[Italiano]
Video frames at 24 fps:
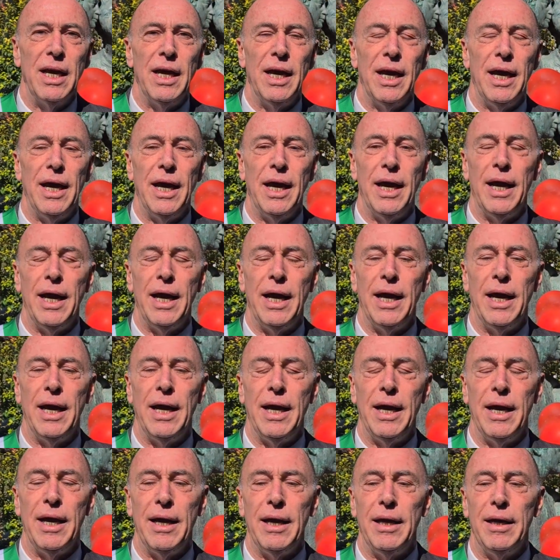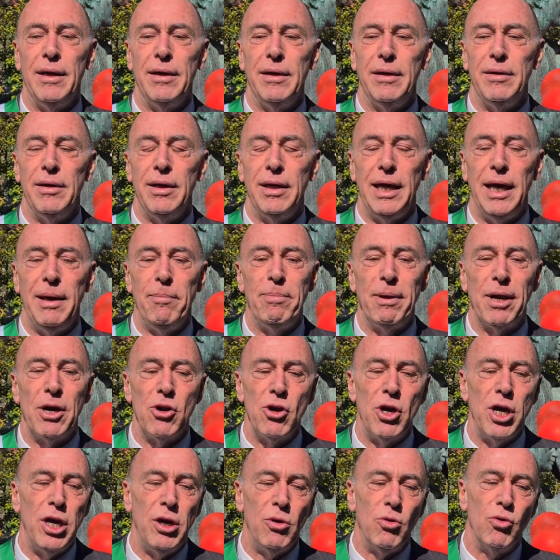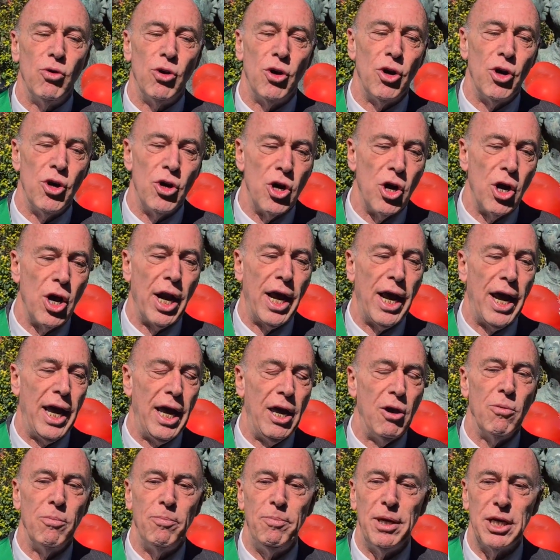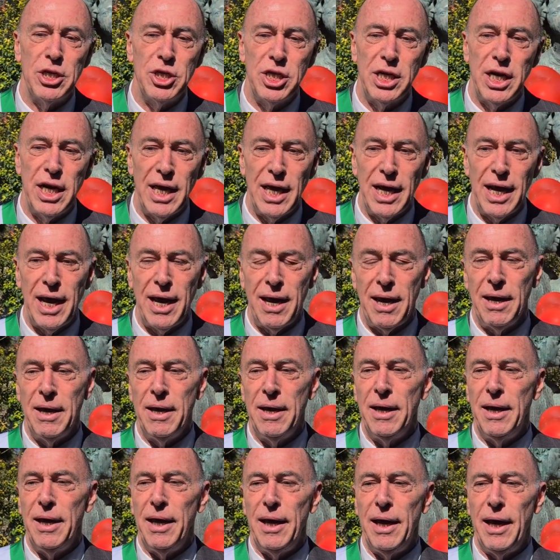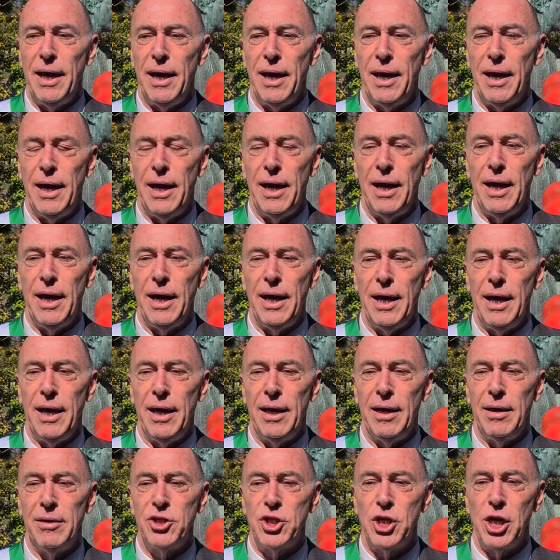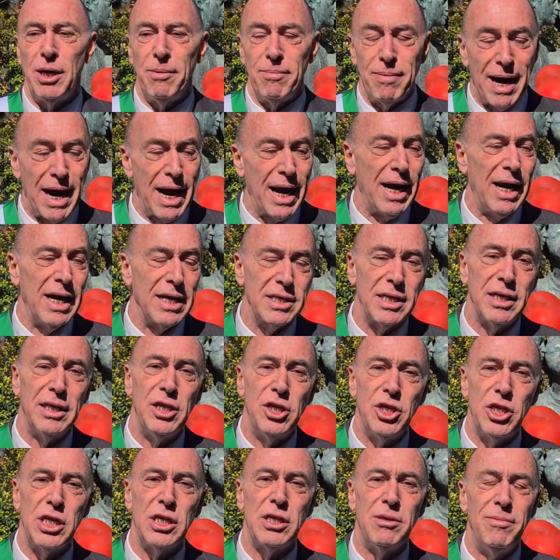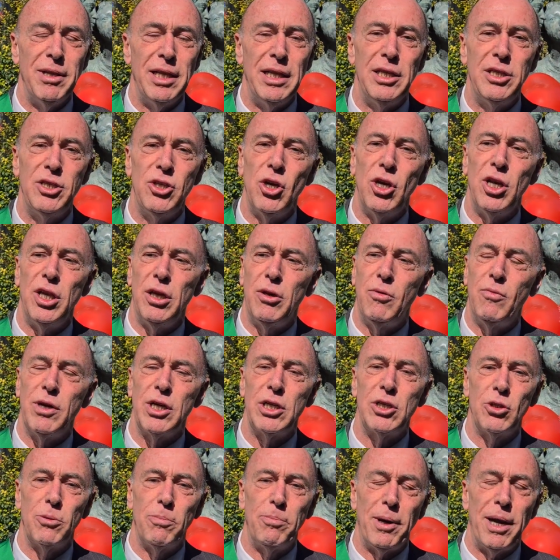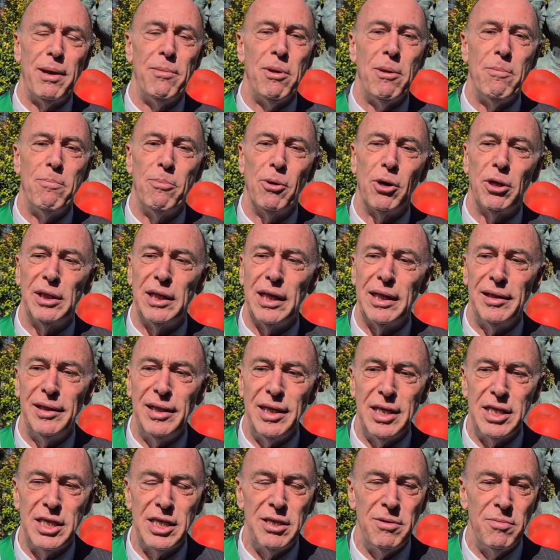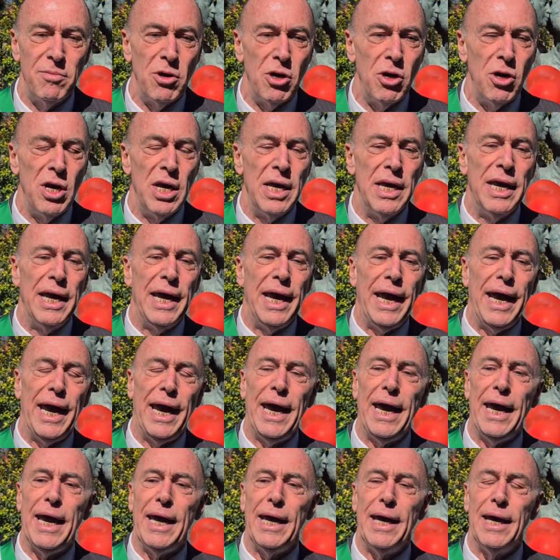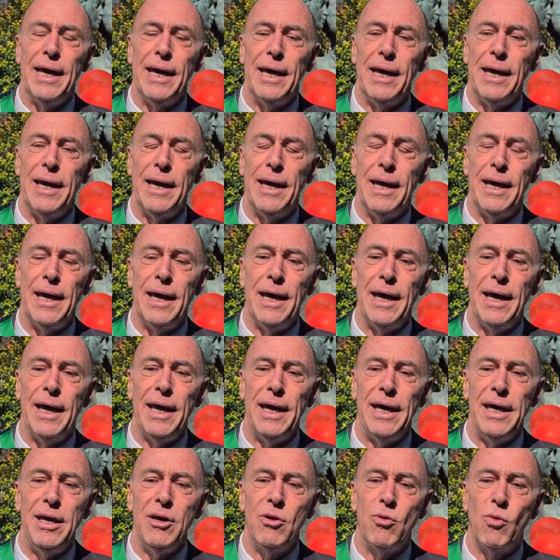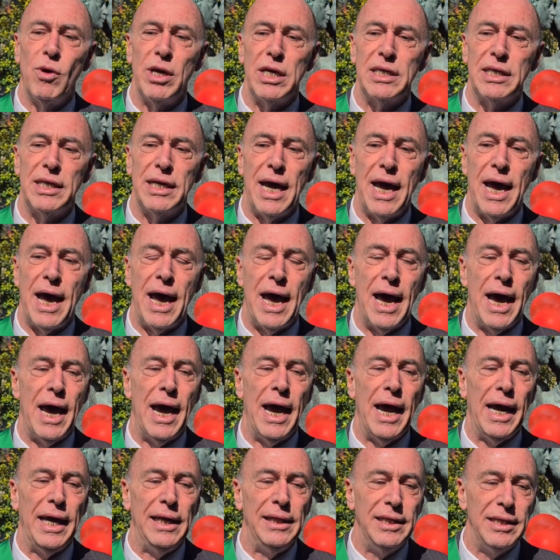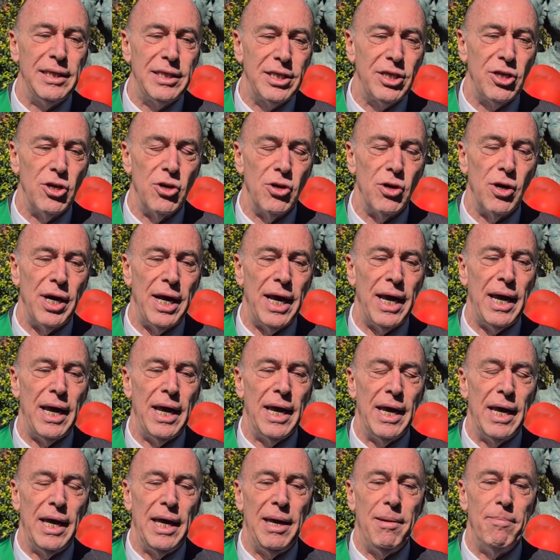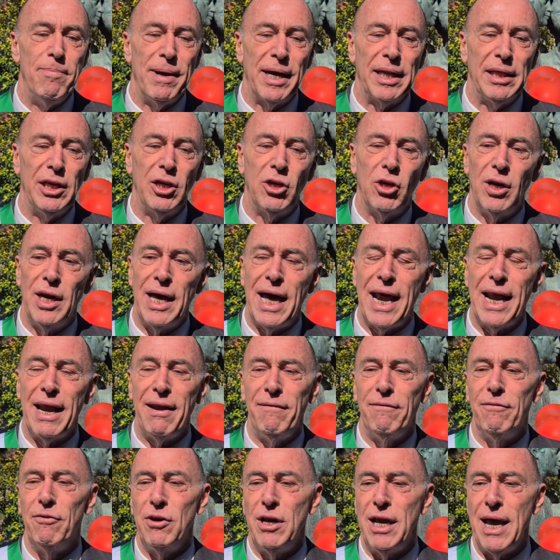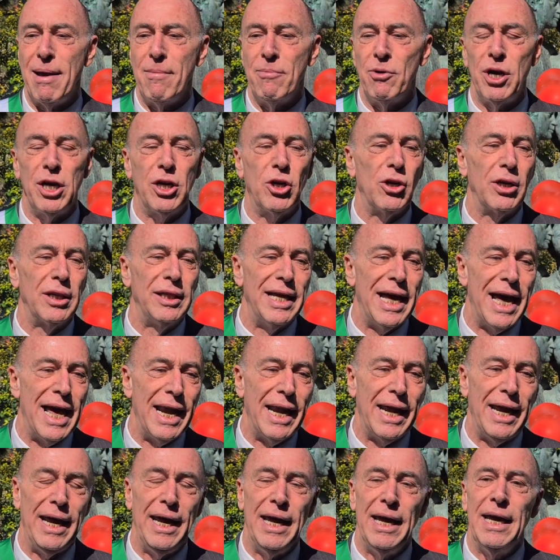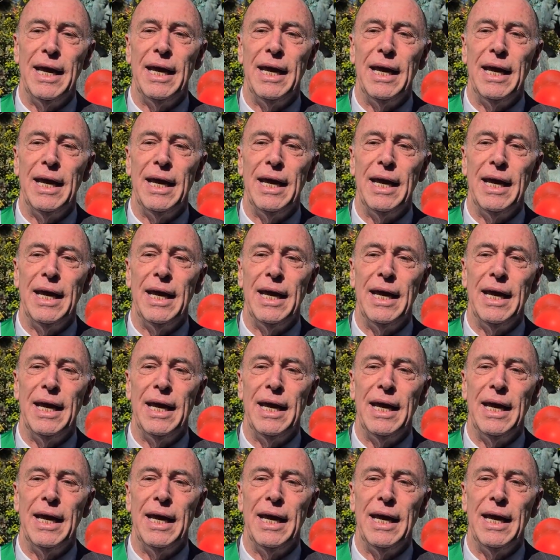Eh, è per noi un onore e un piacere eh, celebrare la sedicesima edizione di questo premio importantissimo e eh, in questa edizione in particolare vogliamo ricordare